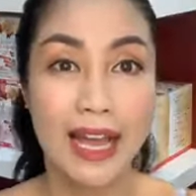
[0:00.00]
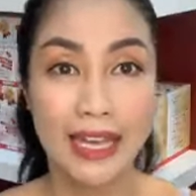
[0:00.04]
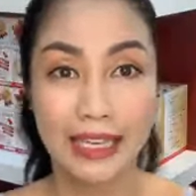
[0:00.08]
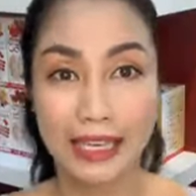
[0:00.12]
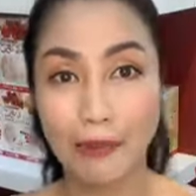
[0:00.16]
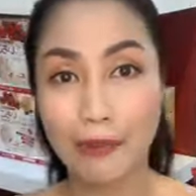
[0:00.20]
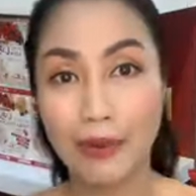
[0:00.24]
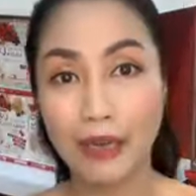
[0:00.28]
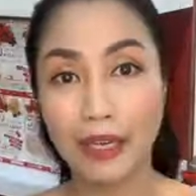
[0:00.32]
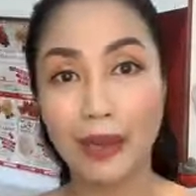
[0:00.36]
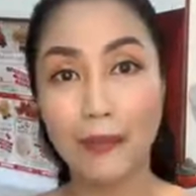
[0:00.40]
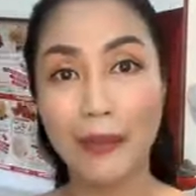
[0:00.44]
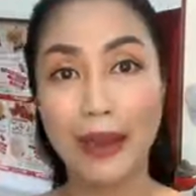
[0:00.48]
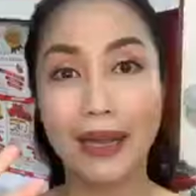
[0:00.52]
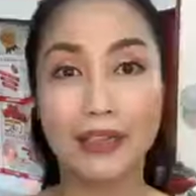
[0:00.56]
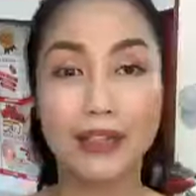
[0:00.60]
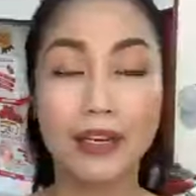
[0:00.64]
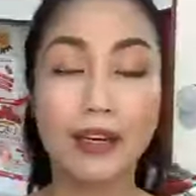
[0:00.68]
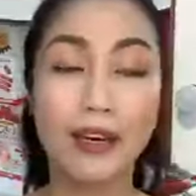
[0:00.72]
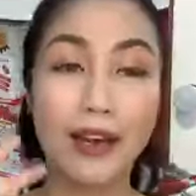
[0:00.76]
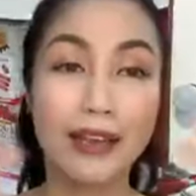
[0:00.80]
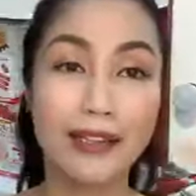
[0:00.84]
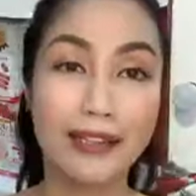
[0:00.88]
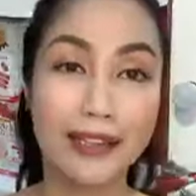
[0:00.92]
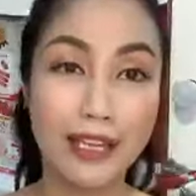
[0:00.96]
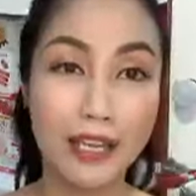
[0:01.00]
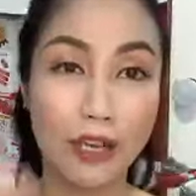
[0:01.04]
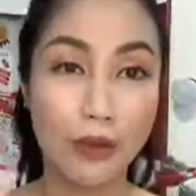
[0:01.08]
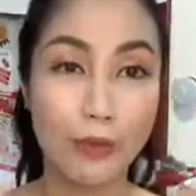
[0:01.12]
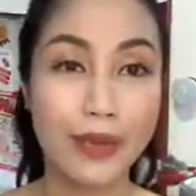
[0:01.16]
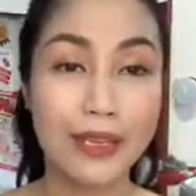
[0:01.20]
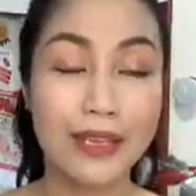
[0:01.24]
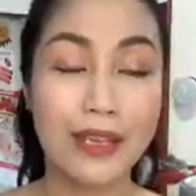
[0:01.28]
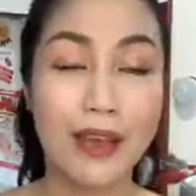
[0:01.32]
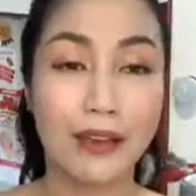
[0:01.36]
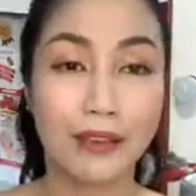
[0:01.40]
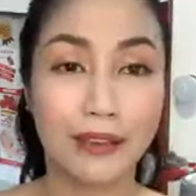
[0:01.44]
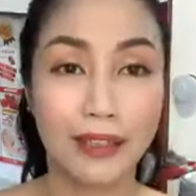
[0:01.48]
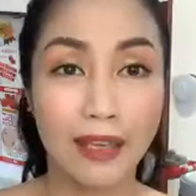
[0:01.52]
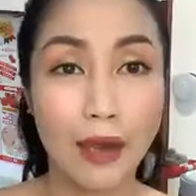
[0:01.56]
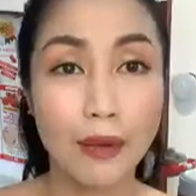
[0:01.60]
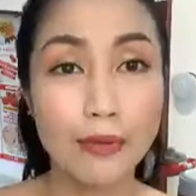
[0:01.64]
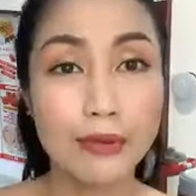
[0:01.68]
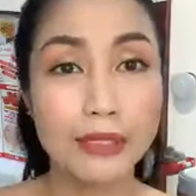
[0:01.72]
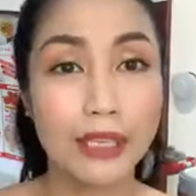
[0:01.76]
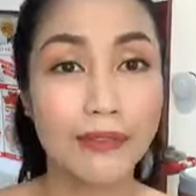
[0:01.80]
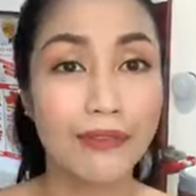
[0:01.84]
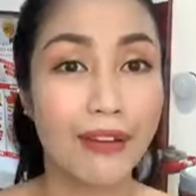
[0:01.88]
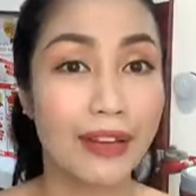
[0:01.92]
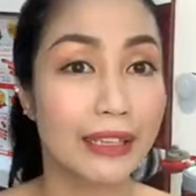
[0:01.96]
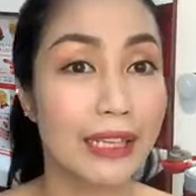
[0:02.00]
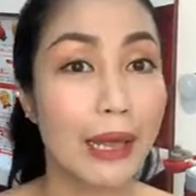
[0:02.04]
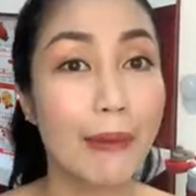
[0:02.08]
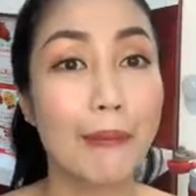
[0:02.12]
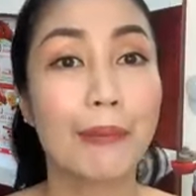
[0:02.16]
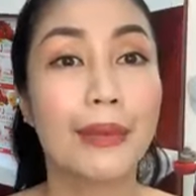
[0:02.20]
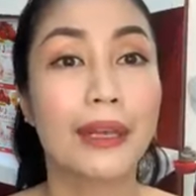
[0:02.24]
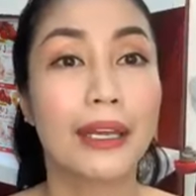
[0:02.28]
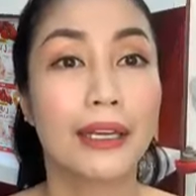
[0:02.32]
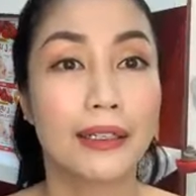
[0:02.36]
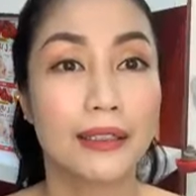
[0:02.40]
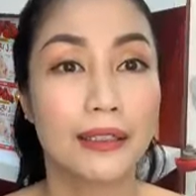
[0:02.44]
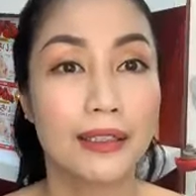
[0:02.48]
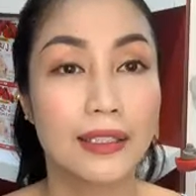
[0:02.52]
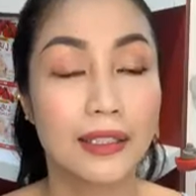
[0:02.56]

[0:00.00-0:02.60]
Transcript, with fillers: Cảm ơn các bạn rất là nhiều. Bây giờ thì Ốc sẽ phải tạm biệt.